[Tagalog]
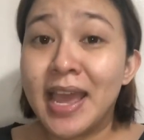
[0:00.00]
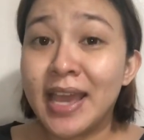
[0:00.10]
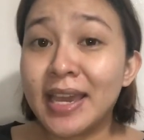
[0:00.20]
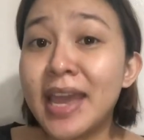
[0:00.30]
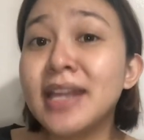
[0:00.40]

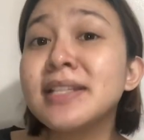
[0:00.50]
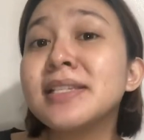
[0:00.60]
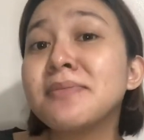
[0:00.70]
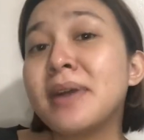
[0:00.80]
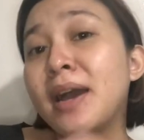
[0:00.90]
Again,
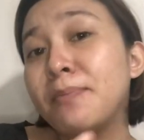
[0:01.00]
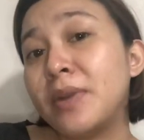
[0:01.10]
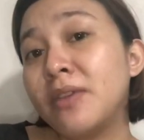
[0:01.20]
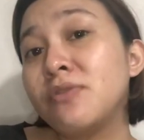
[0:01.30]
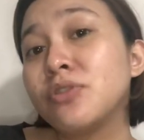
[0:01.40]
sa mga
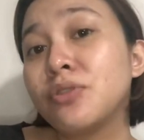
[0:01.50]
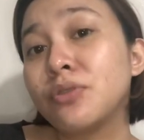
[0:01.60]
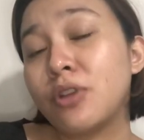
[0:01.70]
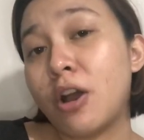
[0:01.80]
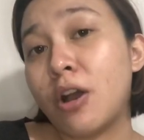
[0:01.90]
previous
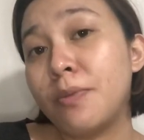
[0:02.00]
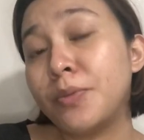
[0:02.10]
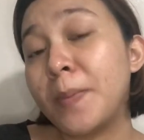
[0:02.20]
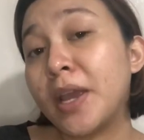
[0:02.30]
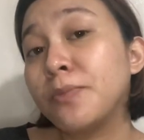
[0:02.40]

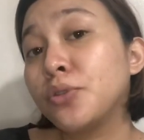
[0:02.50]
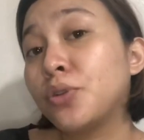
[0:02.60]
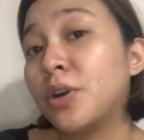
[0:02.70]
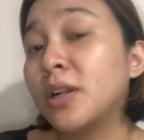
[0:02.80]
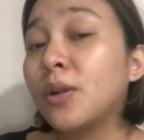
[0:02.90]
um, makeup
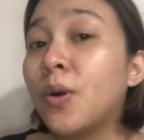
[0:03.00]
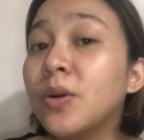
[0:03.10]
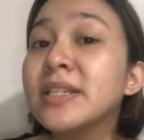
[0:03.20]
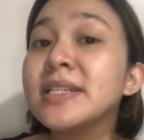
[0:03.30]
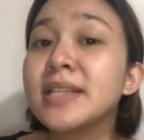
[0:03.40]
tutorial
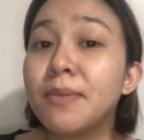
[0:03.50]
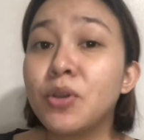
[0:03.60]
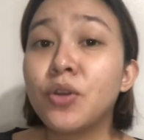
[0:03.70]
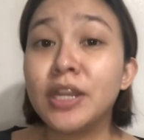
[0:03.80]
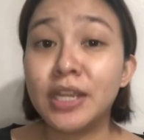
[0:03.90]
ko,
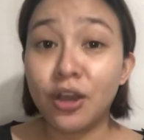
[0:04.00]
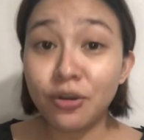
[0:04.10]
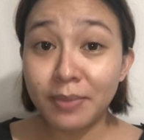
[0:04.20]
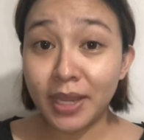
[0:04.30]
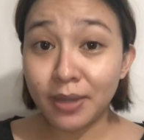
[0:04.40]
sinasabi ko hindi
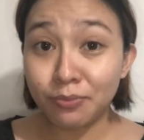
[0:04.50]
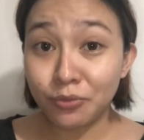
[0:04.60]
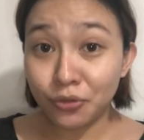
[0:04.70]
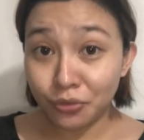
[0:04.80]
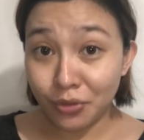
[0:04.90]
ako makeup
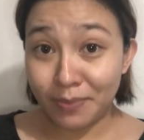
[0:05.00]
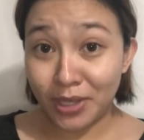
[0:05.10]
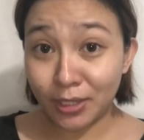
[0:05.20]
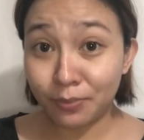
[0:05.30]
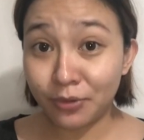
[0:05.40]
guru, I'm
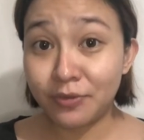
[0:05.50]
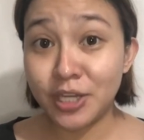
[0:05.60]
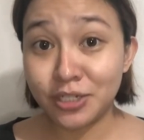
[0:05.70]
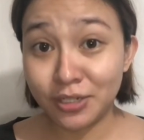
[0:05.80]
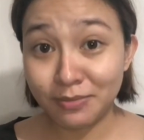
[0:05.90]
not a
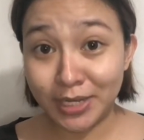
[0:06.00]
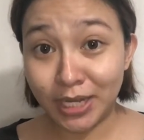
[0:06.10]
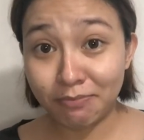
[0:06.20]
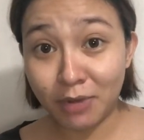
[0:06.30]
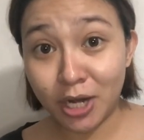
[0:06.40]
professional
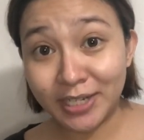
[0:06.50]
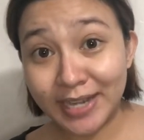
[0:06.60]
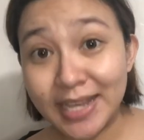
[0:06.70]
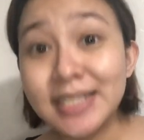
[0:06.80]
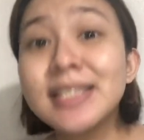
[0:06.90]
makeup
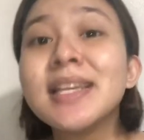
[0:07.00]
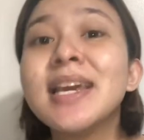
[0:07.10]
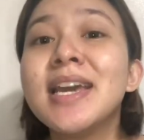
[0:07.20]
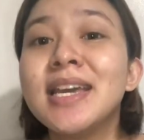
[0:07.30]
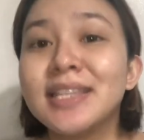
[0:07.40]
artist.
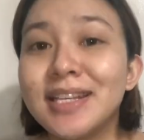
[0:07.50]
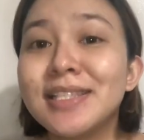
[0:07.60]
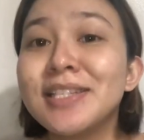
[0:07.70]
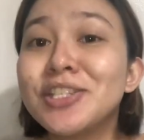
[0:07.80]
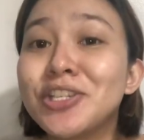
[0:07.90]

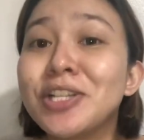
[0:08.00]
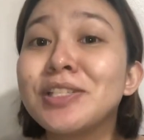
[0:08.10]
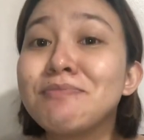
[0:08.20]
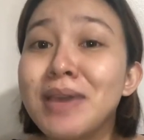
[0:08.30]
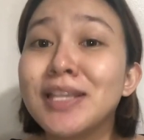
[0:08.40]
This is
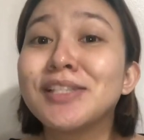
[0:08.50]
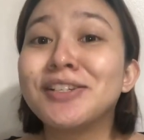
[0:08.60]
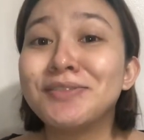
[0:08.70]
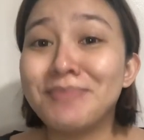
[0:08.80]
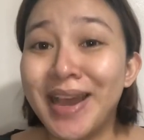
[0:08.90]
just based
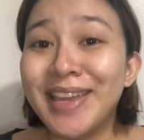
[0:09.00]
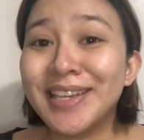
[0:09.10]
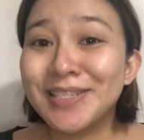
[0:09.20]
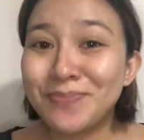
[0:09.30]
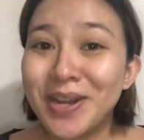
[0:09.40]
on my
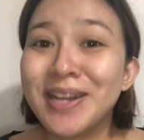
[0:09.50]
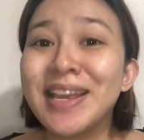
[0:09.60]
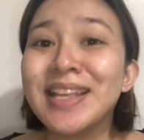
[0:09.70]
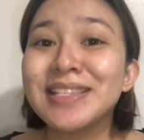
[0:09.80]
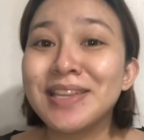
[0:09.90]

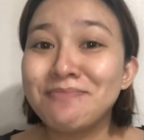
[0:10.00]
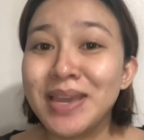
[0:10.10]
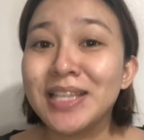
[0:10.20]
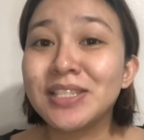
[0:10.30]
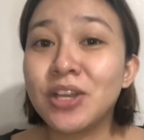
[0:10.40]
experience and
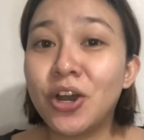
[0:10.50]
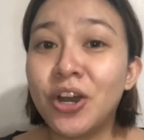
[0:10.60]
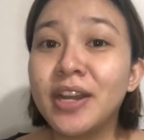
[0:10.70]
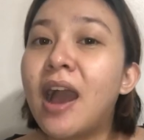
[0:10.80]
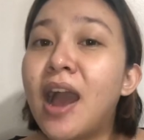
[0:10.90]
based
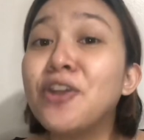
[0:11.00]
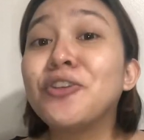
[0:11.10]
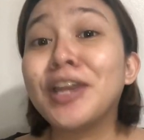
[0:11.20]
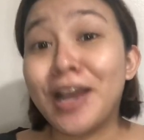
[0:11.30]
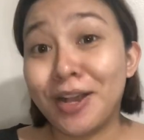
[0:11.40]
on
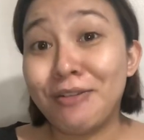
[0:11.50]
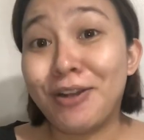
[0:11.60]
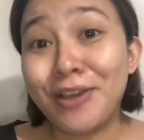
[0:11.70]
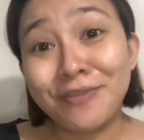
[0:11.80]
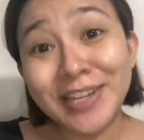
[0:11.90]
anong ginagawa
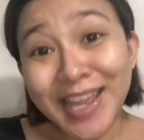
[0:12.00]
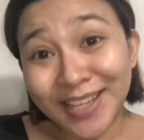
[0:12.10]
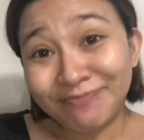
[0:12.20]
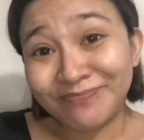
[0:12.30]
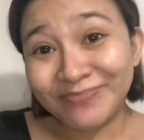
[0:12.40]
ko
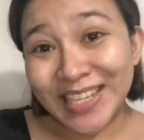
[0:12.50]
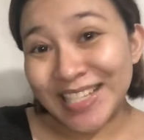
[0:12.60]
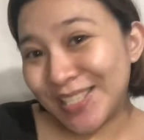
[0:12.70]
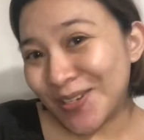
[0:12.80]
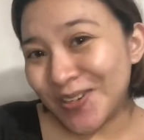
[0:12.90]
everyday.
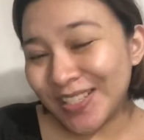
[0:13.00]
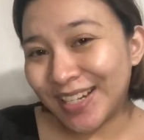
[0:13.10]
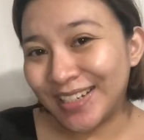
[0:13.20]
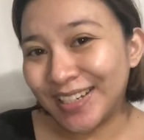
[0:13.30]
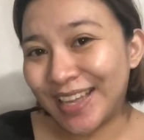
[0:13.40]
So,
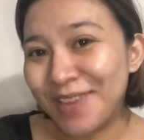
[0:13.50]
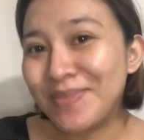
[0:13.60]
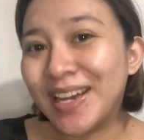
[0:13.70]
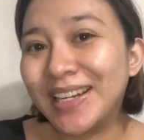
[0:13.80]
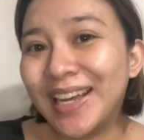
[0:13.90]
start na tayo
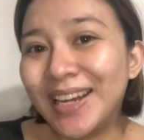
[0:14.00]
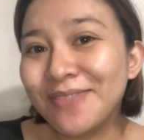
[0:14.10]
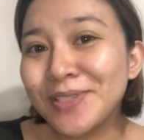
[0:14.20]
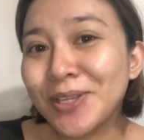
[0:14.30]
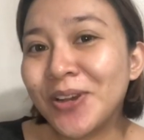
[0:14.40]
mga
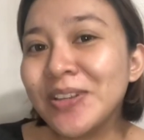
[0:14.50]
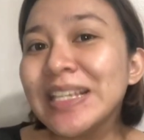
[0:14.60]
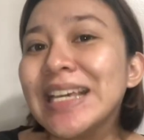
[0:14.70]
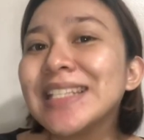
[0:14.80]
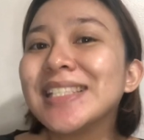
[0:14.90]
lalabs ko.
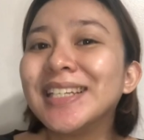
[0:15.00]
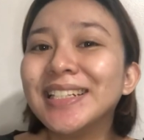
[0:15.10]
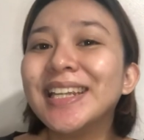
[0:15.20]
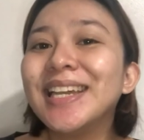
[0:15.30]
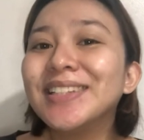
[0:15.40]
It's
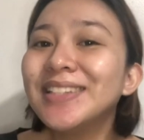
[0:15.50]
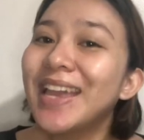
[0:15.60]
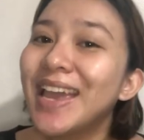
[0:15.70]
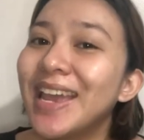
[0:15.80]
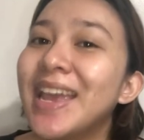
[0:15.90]
Sunday
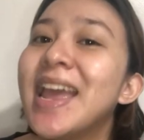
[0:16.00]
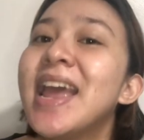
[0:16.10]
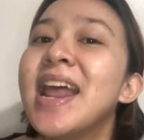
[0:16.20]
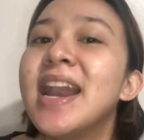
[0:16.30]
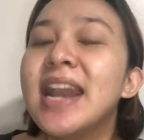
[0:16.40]
today,
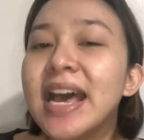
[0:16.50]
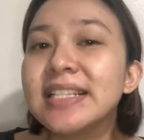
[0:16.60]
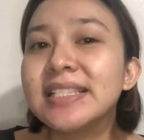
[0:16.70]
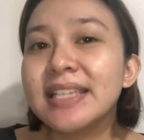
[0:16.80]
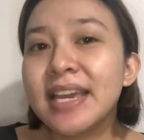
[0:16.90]

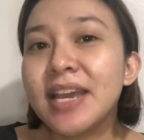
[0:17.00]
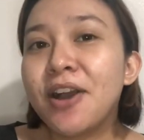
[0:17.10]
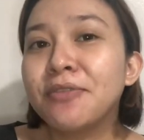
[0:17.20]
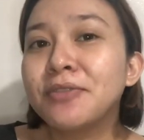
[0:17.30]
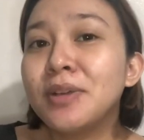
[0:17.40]
last day
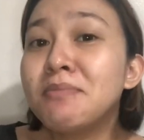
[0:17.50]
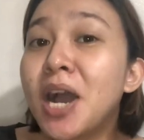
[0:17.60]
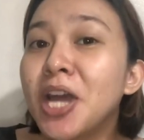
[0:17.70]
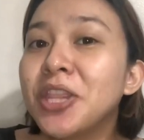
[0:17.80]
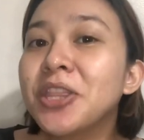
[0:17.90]
of the
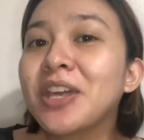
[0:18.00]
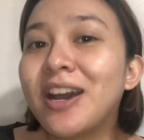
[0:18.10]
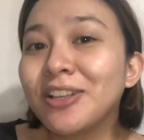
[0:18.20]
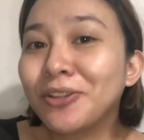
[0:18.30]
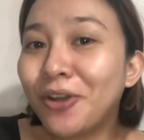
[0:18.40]
month,
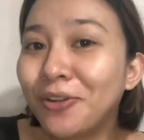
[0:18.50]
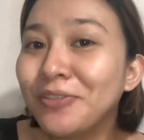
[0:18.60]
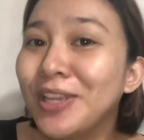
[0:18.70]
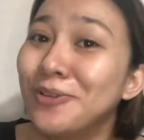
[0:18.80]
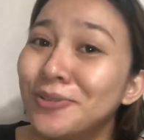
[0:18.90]
cut off
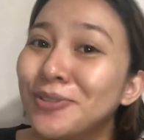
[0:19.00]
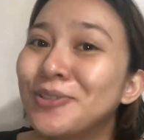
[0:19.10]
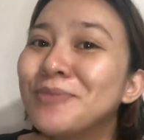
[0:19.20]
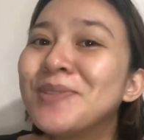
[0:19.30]
ni YouTube.